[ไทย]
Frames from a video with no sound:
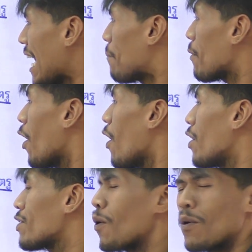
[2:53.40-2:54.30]
ลำคอ
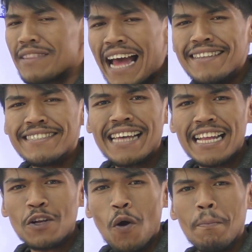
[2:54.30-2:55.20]
โตตัน
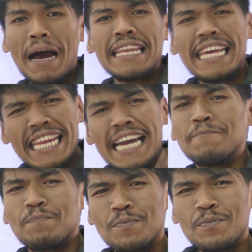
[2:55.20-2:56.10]
สั้นกลมอันนี้เนี่
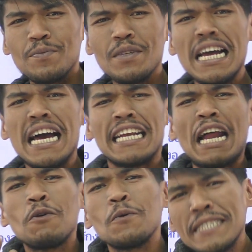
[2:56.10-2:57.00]
ย
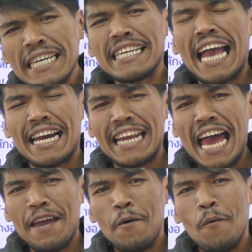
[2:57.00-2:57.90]
เรารู้สึกอย่าง
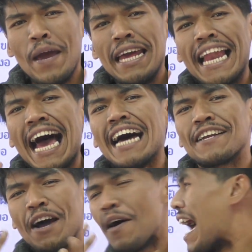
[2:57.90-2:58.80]
ไรเวลา
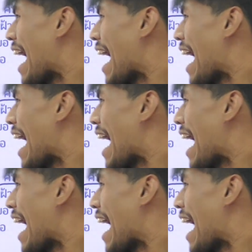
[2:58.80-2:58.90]
เรา